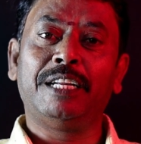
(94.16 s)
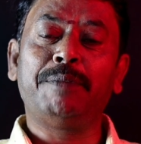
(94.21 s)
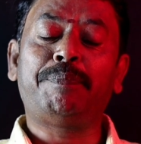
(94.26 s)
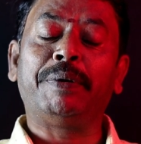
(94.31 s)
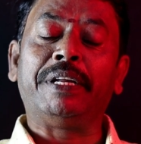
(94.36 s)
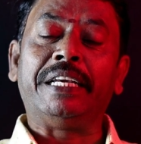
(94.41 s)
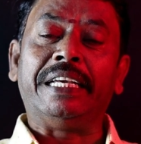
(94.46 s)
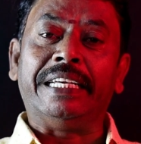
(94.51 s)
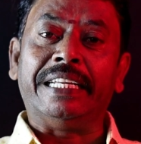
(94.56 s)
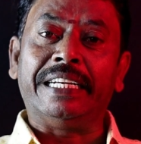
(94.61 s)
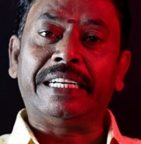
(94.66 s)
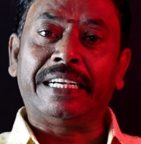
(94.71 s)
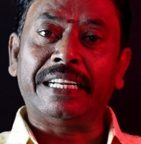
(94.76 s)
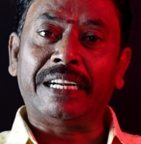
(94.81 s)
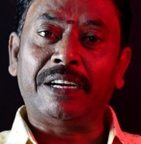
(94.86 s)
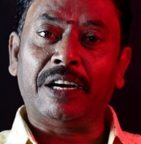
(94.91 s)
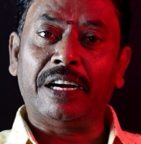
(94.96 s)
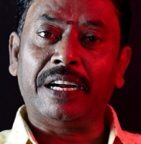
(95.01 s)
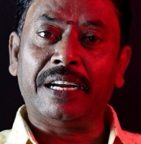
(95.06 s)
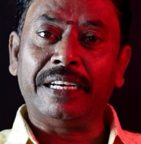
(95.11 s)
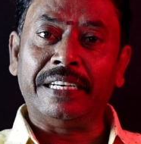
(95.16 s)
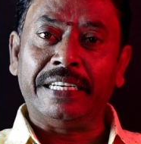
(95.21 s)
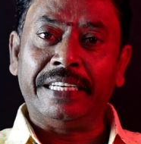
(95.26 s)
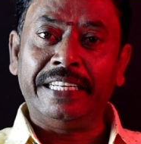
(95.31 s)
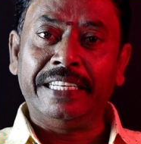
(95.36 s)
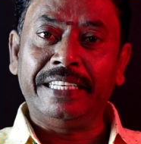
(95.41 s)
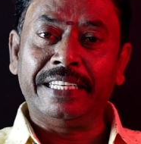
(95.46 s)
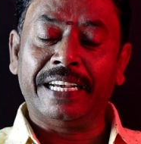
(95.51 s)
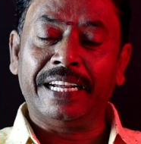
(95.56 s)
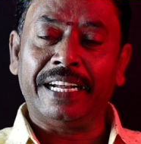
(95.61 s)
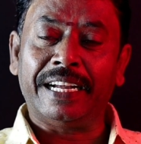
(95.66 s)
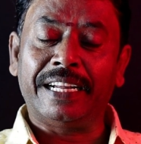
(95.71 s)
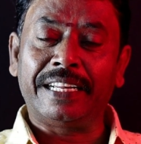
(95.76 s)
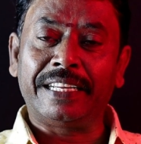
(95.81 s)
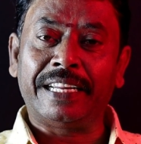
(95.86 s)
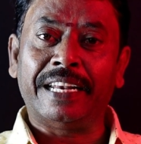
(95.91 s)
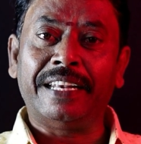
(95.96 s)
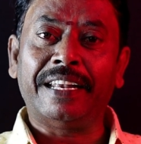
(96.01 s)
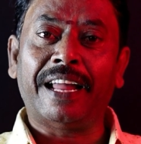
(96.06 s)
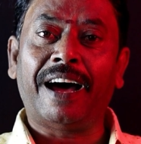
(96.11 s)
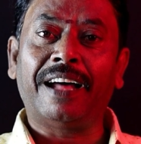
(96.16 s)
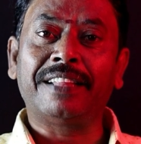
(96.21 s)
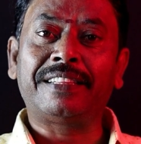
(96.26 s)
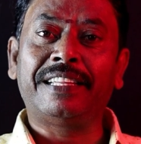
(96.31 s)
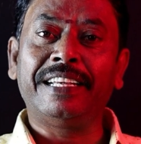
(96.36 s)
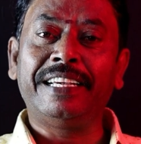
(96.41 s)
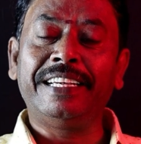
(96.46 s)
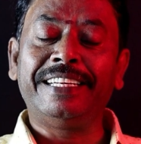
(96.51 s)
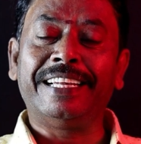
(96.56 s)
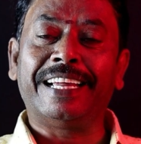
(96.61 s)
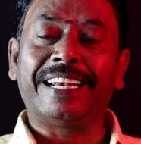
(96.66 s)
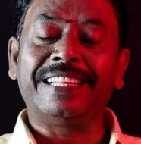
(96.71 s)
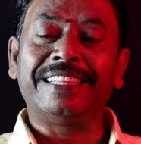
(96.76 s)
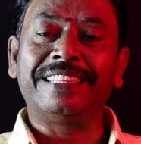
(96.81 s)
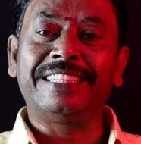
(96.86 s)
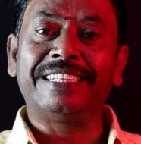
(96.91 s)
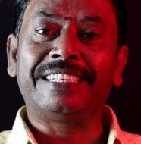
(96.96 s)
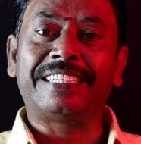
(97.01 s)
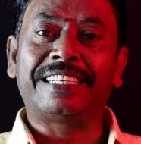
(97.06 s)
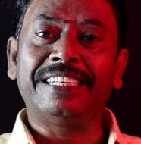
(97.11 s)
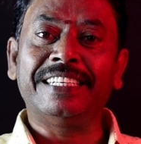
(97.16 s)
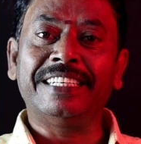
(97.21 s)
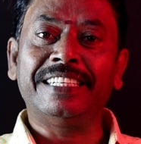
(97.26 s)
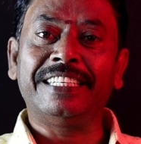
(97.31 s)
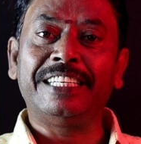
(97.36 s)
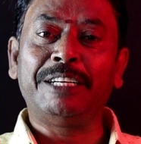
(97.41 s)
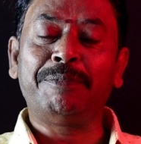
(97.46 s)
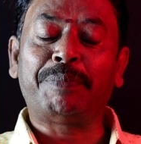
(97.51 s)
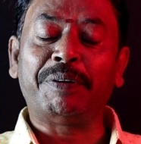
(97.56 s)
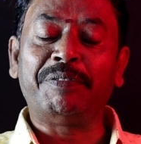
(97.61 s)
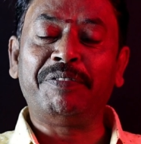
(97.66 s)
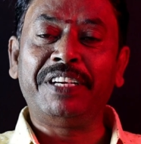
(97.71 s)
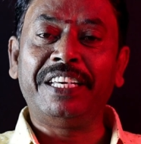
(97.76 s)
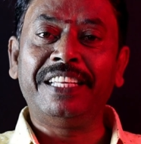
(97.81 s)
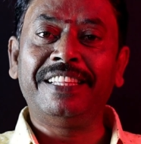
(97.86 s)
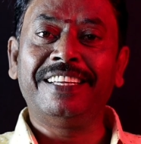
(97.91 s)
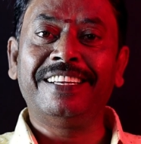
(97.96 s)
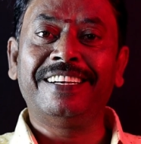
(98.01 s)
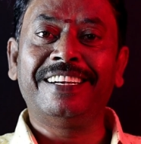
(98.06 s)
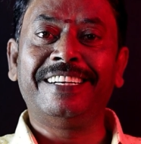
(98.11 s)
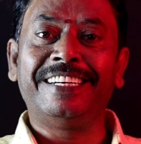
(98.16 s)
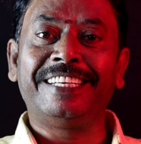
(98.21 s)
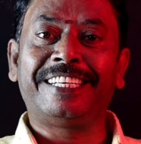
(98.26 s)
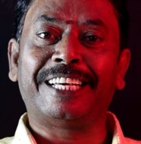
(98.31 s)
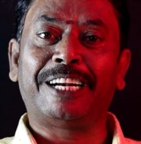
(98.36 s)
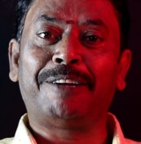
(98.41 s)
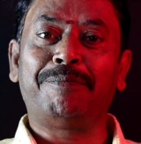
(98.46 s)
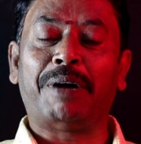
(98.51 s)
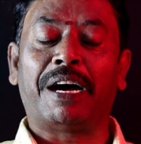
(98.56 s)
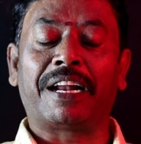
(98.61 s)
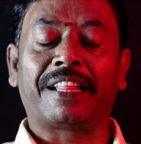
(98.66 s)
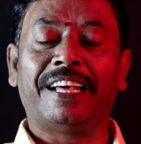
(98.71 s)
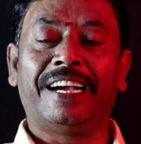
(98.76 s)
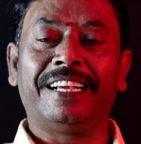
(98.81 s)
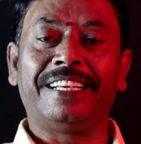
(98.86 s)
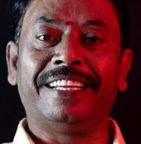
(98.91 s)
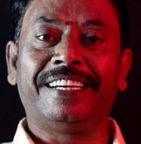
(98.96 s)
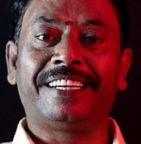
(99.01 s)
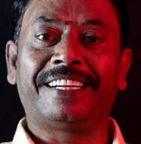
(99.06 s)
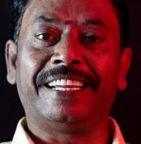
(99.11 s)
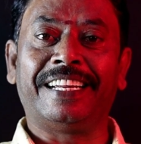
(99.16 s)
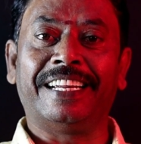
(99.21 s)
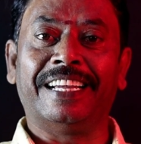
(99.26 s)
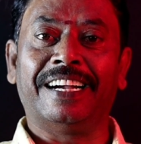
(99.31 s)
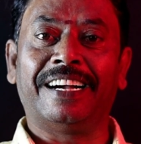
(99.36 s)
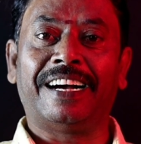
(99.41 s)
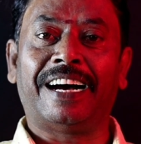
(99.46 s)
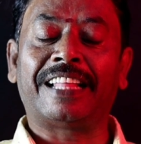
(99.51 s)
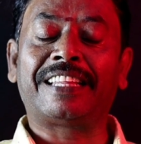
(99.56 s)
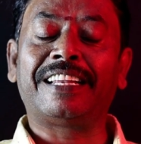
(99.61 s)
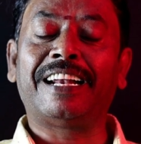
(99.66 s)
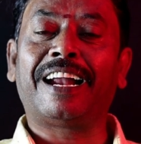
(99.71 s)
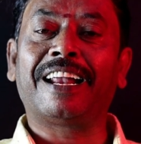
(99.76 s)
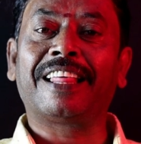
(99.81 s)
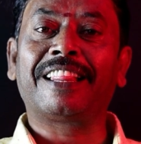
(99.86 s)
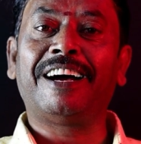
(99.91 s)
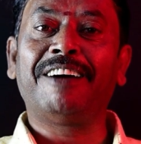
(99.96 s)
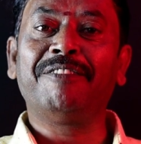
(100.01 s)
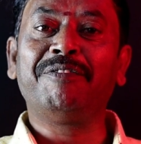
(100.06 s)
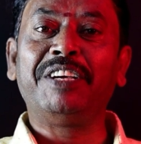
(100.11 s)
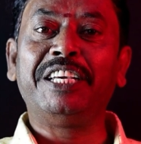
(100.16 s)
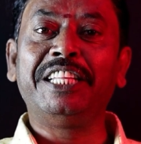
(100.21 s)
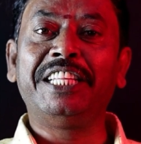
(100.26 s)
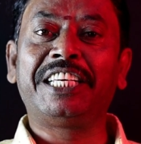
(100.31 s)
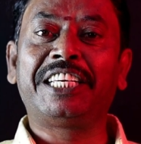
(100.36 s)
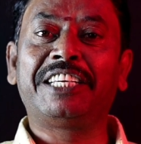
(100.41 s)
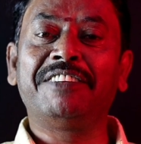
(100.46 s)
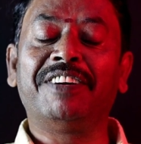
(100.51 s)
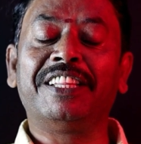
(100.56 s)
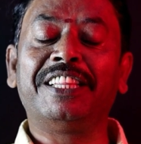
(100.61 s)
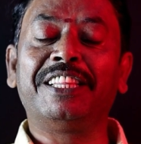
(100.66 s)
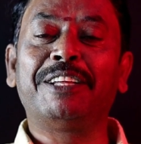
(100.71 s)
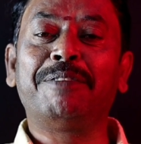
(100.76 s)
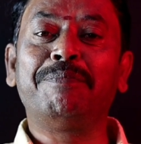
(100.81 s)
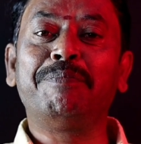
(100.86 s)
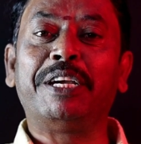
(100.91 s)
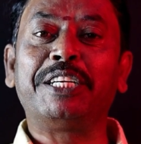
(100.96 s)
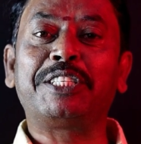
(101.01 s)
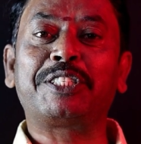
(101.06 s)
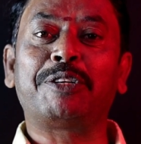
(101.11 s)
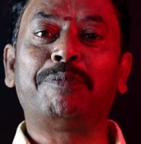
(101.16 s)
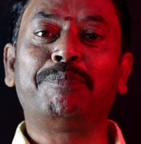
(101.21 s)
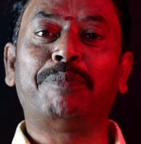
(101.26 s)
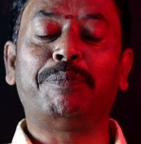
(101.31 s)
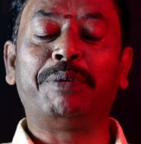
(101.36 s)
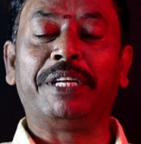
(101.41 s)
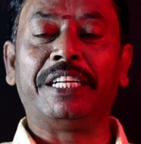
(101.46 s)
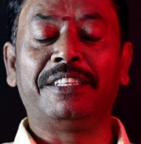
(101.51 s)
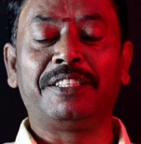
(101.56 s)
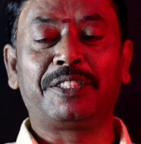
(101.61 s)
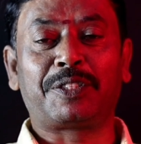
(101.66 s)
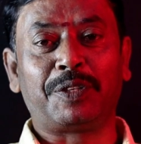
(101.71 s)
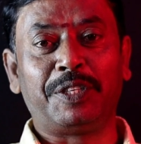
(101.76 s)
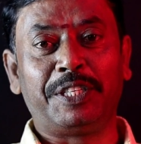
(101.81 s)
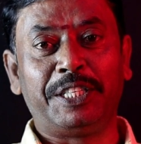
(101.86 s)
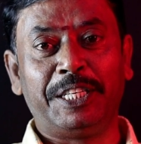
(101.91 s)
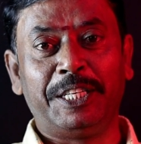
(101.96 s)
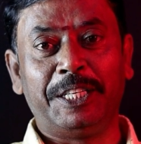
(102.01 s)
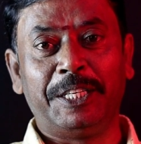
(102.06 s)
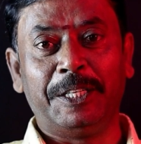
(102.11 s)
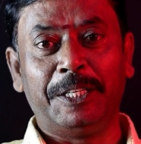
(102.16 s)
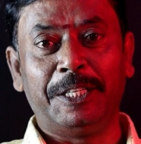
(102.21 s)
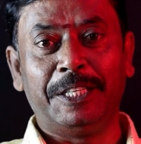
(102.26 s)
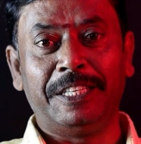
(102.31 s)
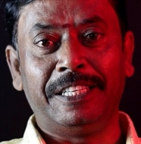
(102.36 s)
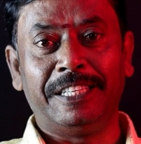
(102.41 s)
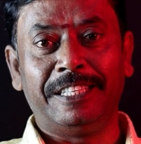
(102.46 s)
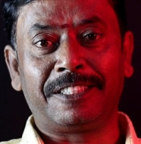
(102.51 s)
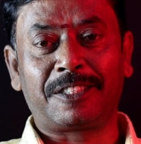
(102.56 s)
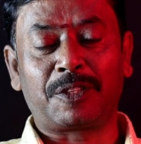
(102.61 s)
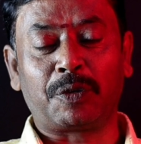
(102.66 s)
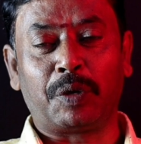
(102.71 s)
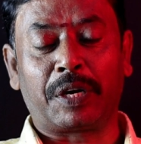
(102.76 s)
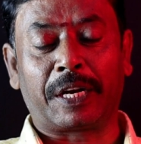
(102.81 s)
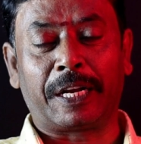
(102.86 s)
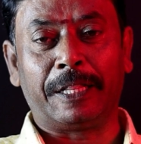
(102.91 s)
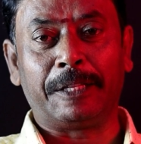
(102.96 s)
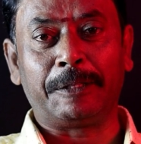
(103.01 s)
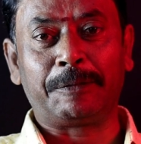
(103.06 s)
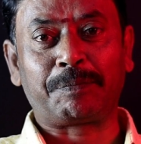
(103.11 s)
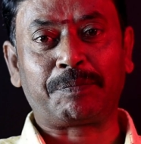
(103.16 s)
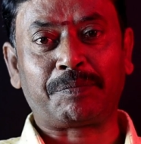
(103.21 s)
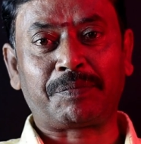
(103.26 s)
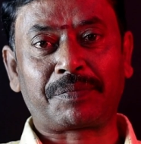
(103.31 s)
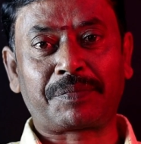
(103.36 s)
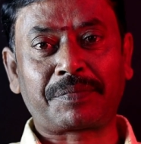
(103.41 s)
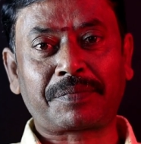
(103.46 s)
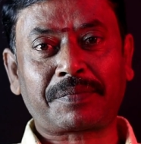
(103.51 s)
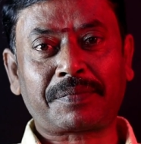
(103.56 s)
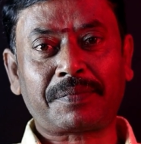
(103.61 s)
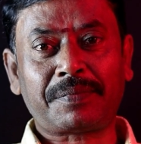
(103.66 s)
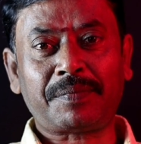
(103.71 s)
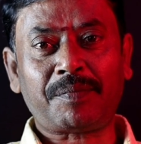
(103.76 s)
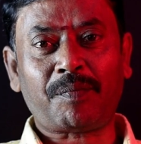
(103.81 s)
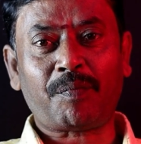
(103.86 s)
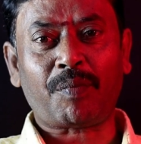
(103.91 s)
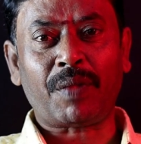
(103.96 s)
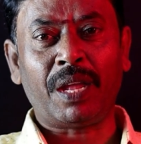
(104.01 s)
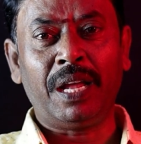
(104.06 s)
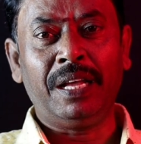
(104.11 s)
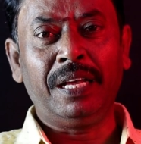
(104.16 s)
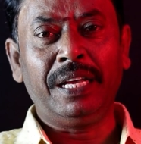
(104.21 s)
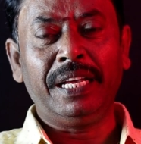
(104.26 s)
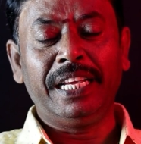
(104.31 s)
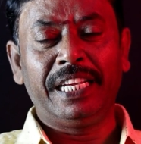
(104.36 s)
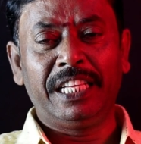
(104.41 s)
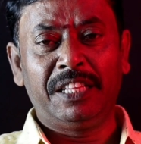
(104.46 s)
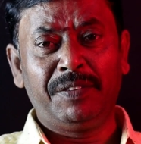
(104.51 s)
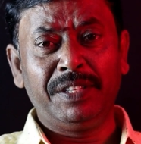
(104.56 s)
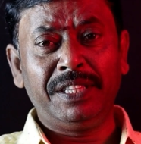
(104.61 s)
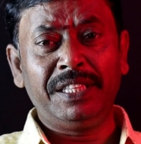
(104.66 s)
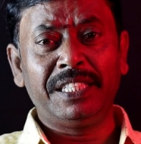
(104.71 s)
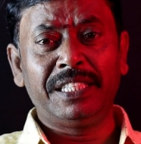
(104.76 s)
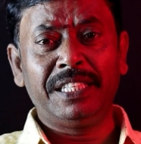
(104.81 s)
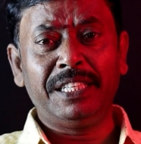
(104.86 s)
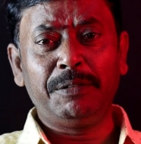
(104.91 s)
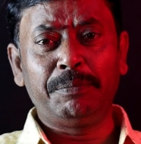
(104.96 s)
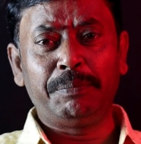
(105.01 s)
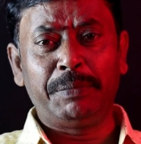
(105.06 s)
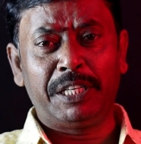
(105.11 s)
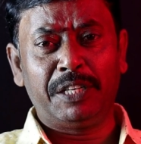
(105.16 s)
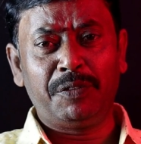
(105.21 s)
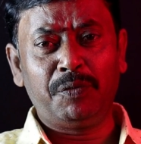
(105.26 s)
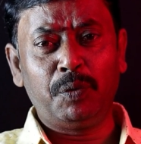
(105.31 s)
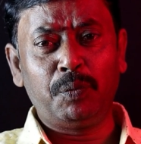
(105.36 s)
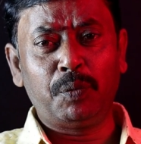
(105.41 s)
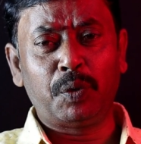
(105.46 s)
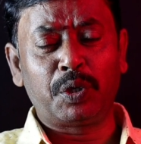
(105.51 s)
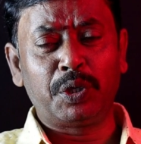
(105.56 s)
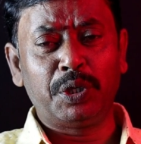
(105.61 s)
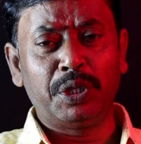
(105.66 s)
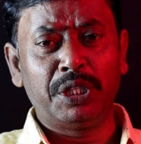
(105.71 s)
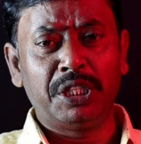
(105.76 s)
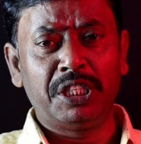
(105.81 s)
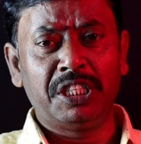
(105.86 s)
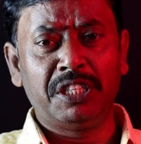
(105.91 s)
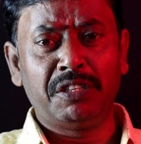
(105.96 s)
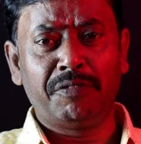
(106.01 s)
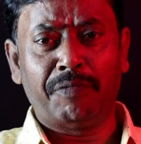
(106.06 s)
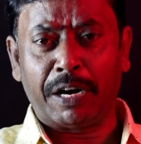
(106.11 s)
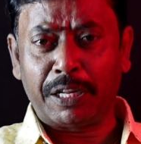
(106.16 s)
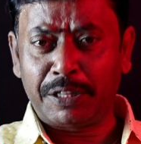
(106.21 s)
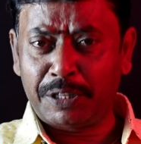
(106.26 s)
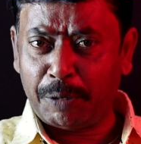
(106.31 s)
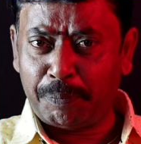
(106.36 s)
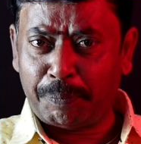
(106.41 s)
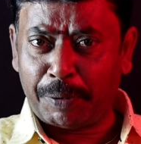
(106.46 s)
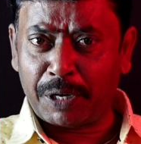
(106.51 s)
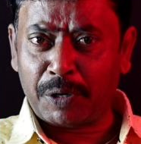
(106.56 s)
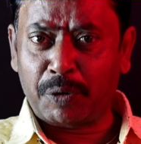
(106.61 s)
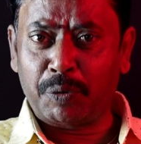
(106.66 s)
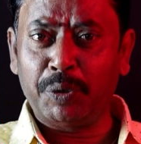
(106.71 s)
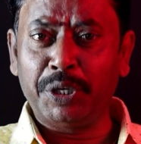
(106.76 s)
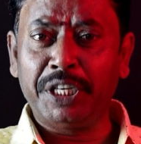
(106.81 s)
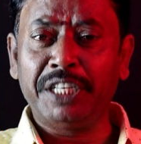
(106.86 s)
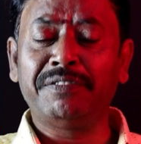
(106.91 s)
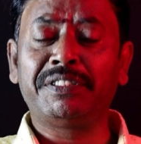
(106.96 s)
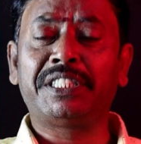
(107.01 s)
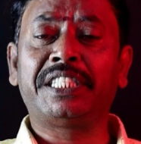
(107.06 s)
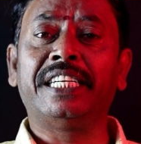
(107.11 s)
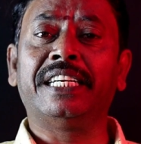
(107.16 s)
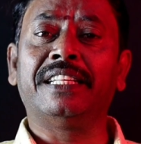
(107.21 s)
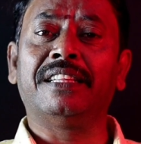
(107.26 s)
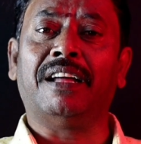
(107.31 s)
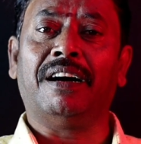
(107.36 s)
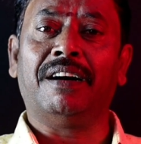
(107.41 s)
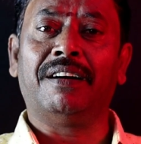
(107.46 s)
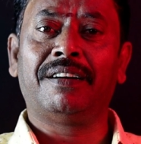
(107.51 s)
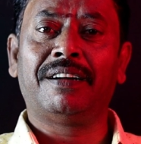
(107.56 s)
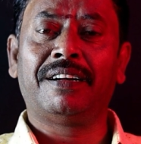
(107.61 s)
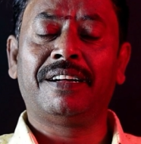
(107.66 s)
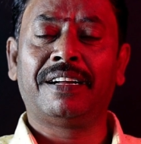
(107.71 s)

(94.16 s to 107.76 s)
இப்படி இருக்கிற நீங்கள் எல்லாத்தையும் இழந்துட்டு இப்போ வீதியில் நிற்கிற மாதிரி தான் இருக்கீங்க அதனால தான் வீதிக்கு வந்த மேஷம் அப்படின்னு சொல்லி சொல்கிறது இது வந்து மிகவும் ஒரு வருத்தப்படக்கூடிய விஷயந்தான்